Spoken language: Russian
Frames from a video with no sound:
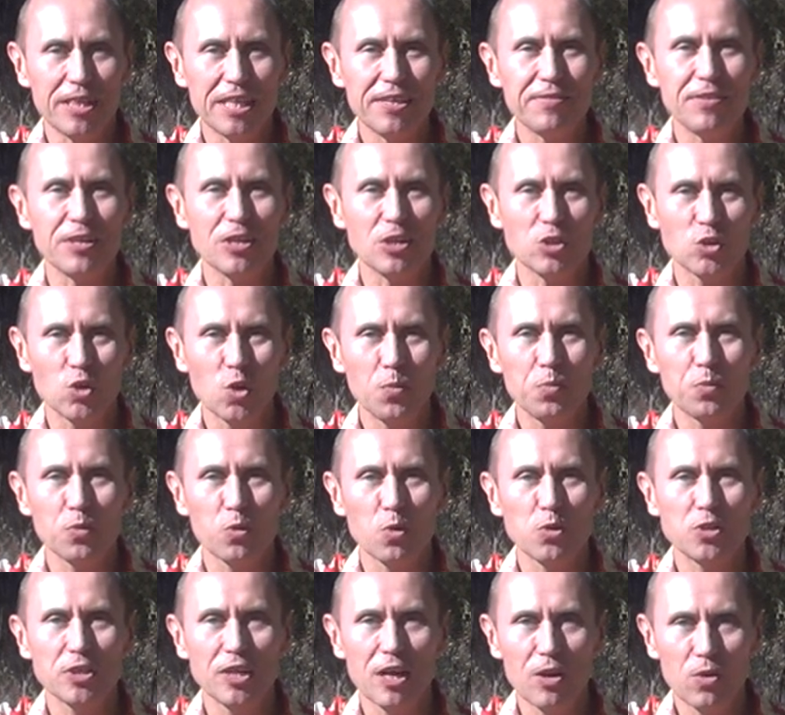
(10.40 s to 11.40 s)

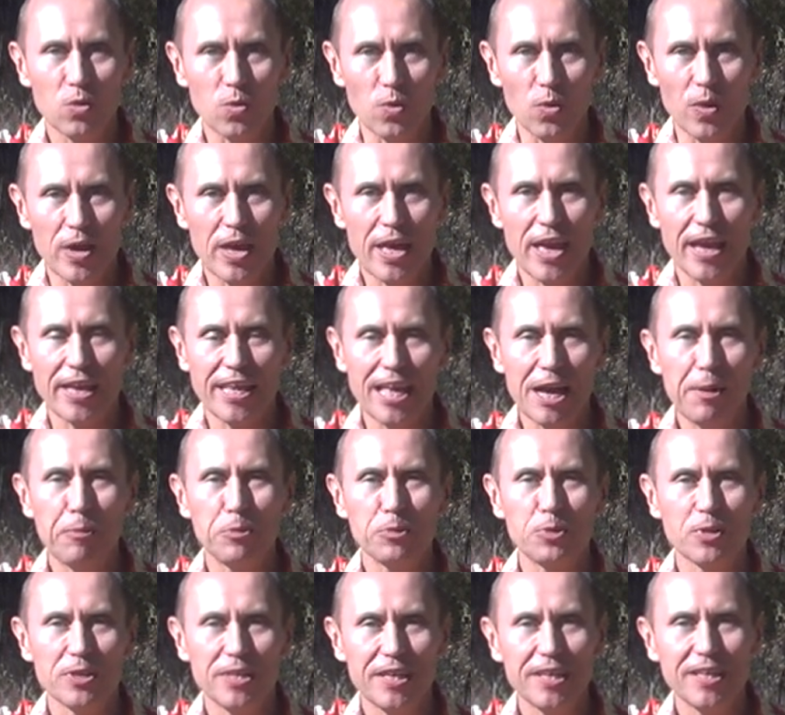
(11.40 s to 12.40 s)
livingshop.ru. Я
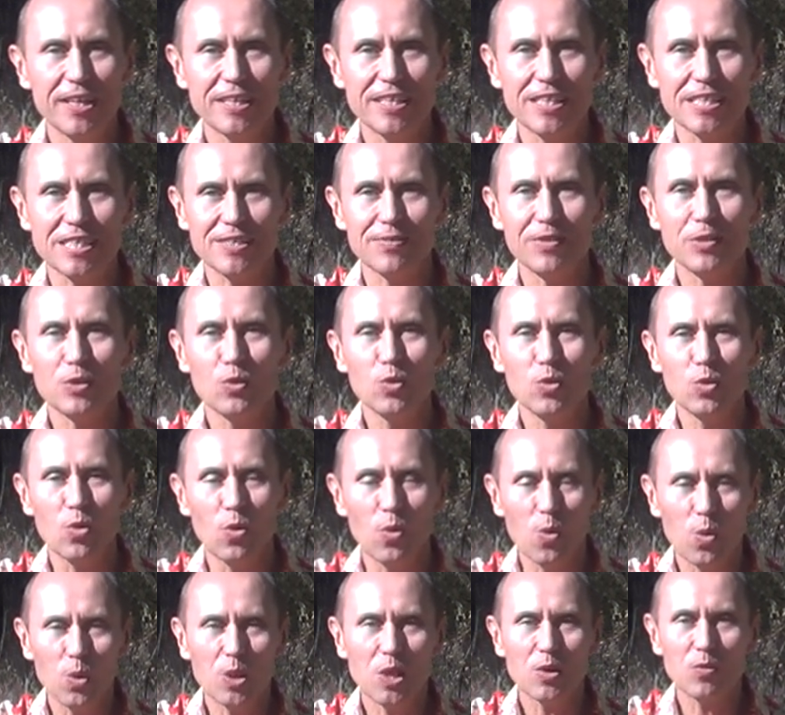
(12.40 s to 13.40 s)
буду делать
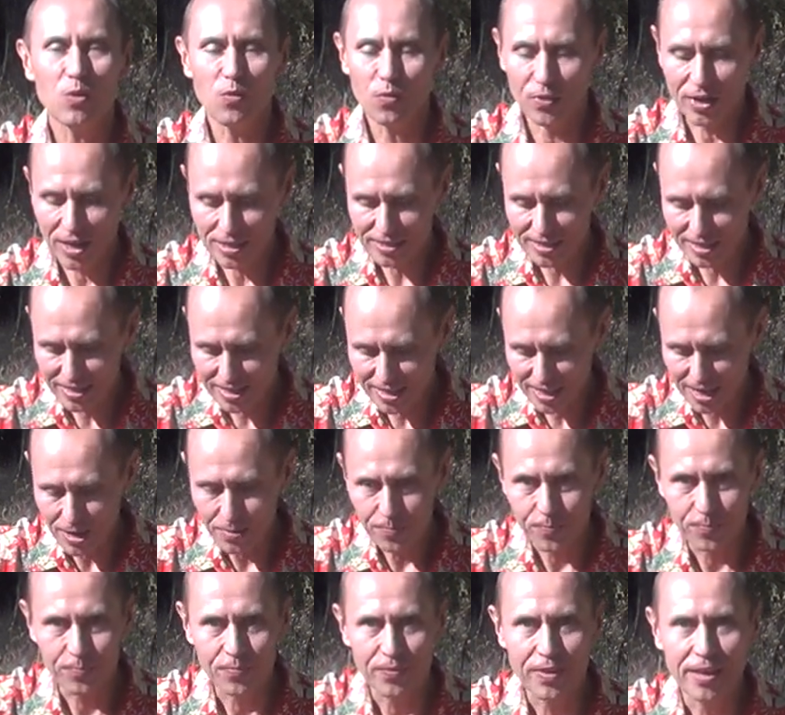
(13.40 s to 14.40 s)
свиную голову в казане.
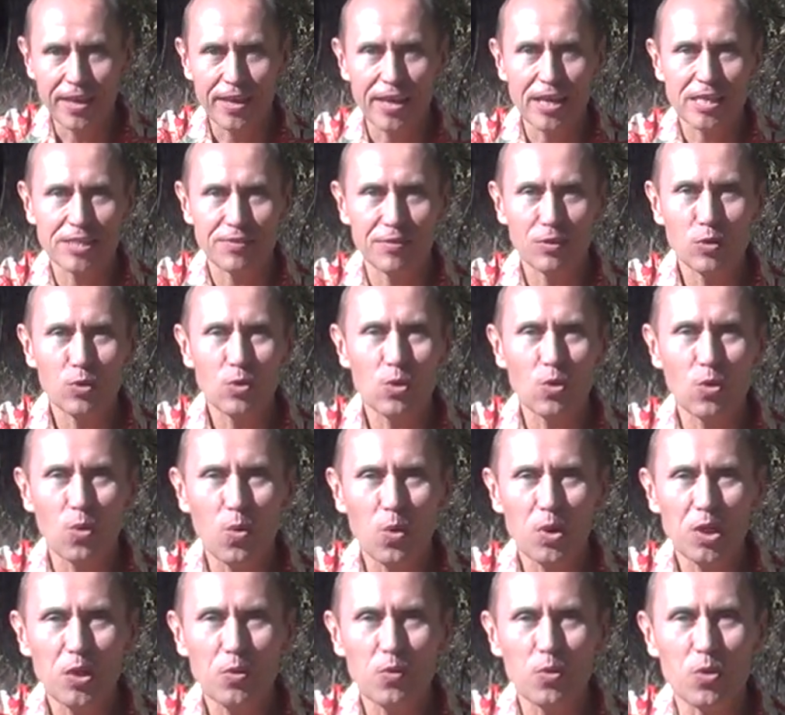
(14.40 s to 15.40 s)
Свиную
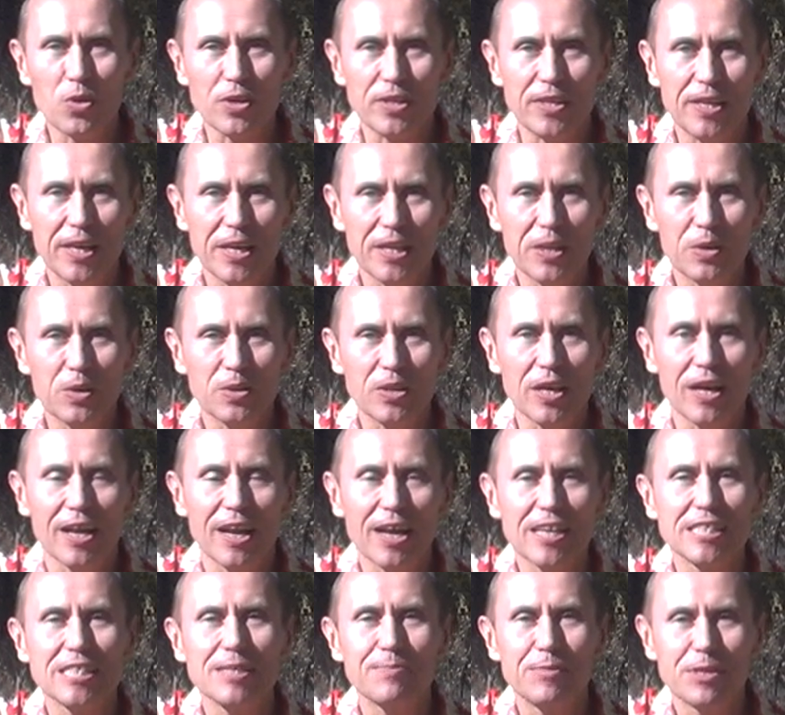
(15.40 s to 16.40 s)
голову делают
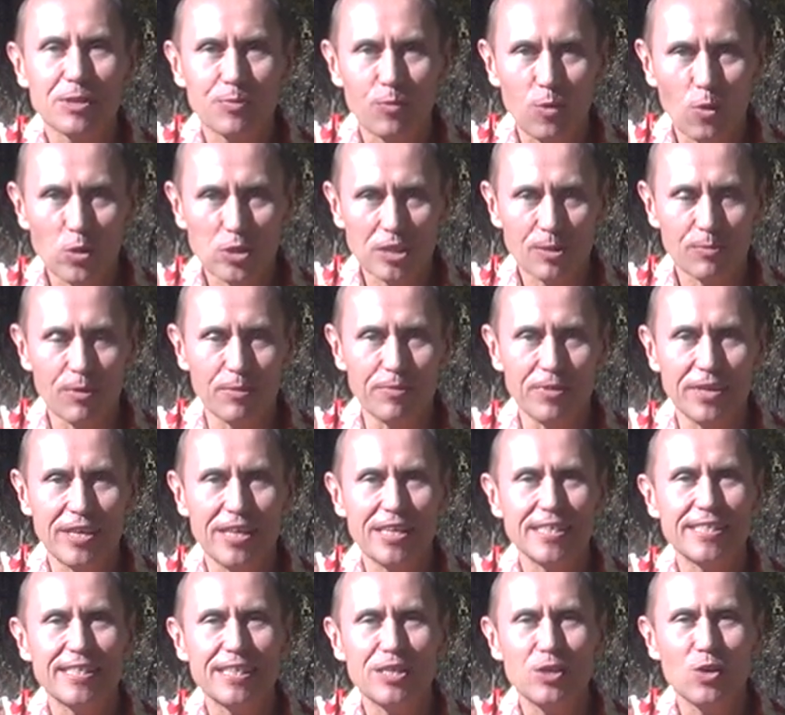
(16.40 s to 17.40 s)
разными способами.
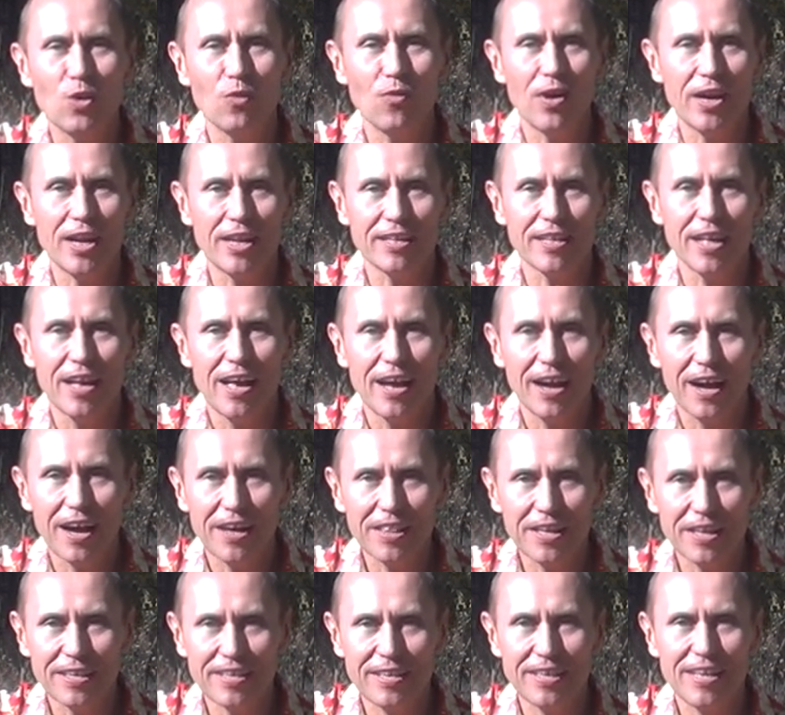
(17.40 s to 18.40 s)
Из нее варят
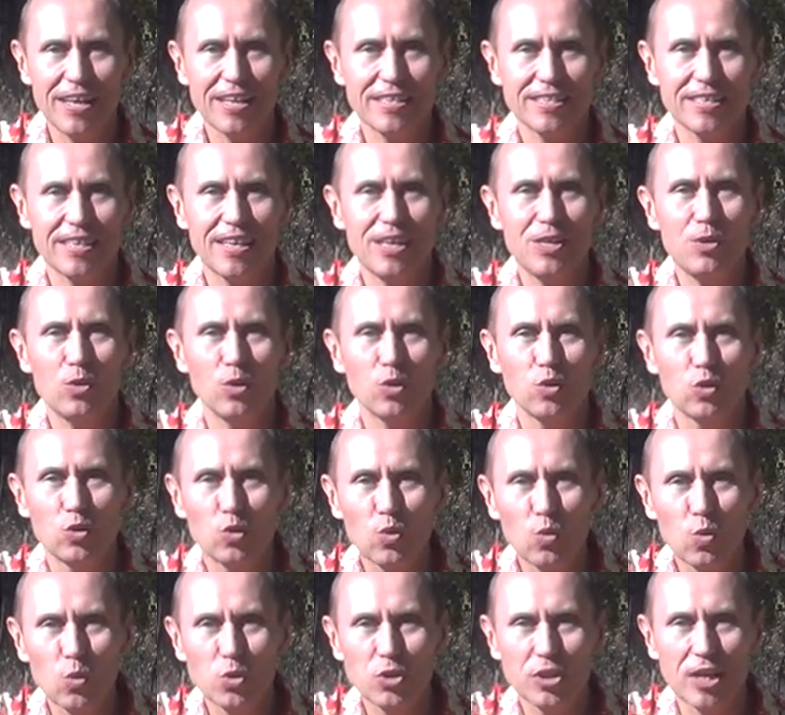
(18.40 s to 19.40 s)
холодец, ее
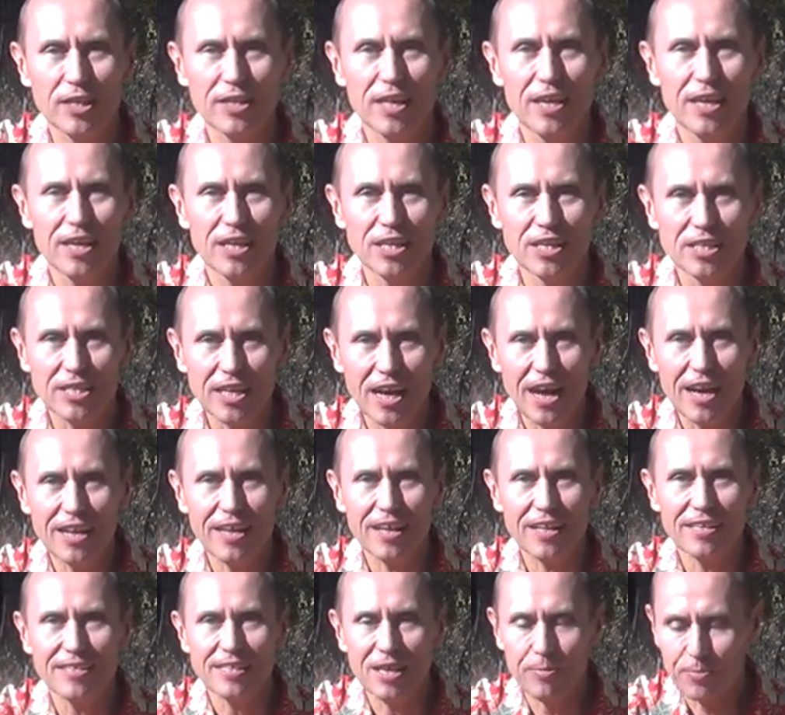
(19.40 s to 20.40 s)
тушат,
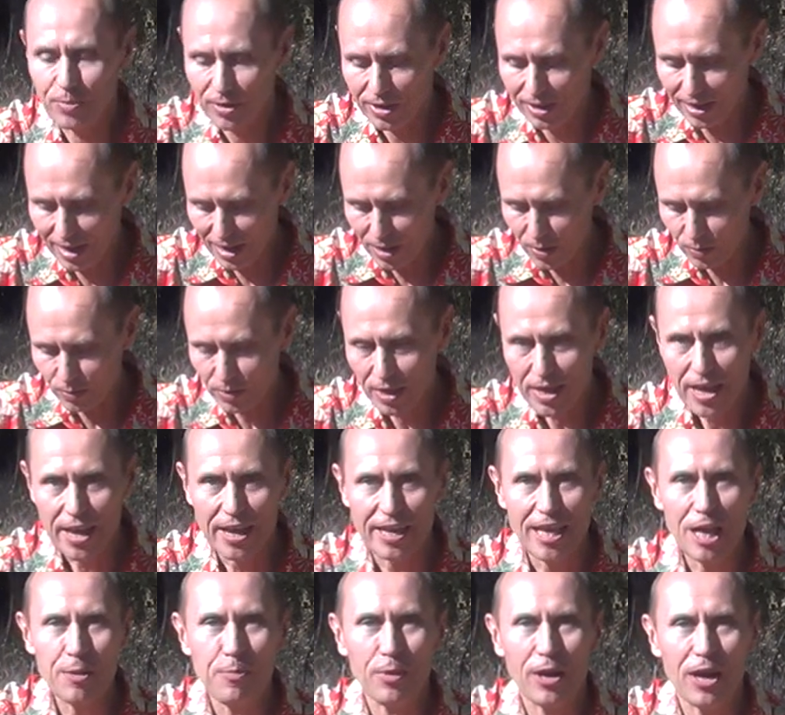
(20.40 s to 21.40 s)
жарят, запекают.
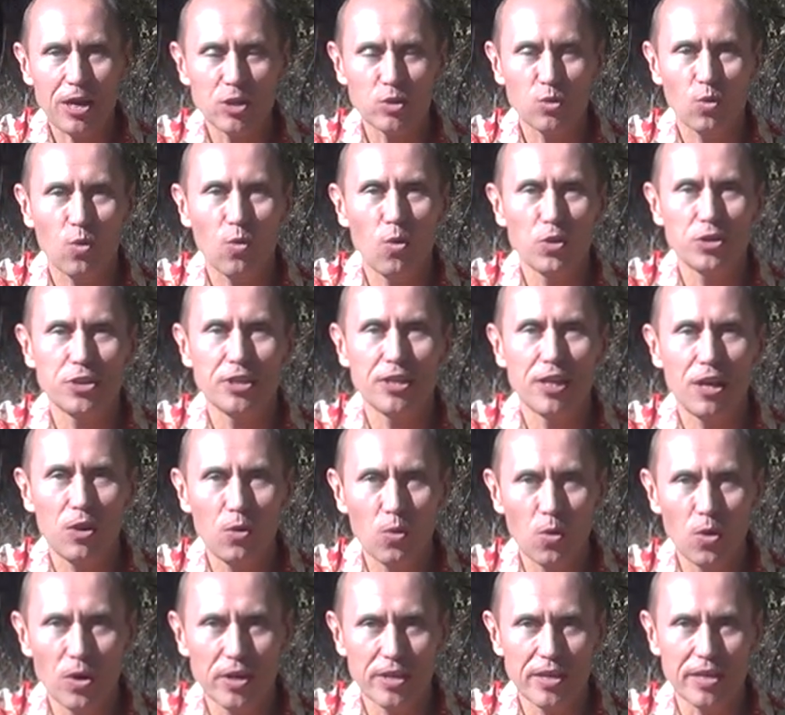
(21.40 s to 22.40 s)
Я покажу очень
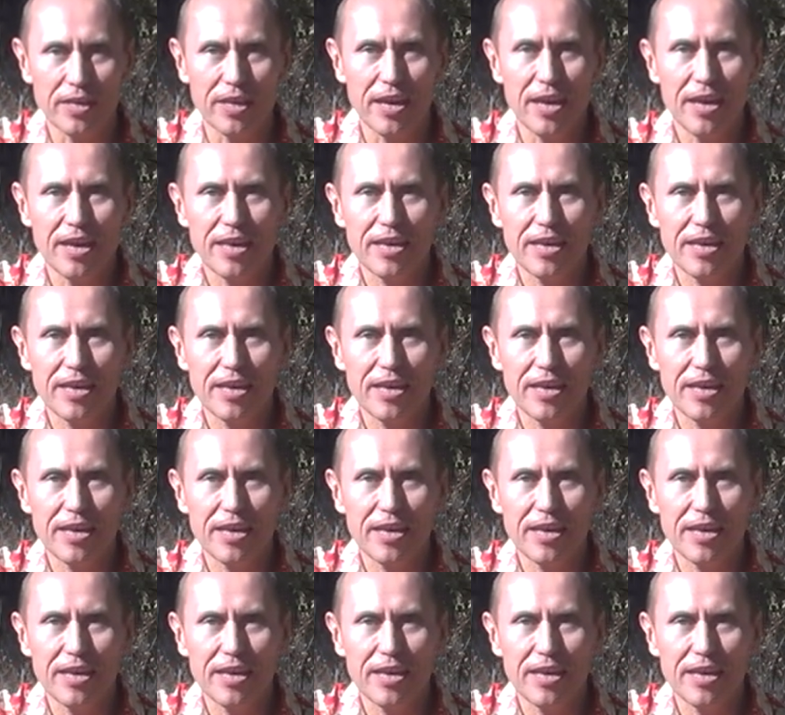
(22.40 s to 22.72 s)
легкий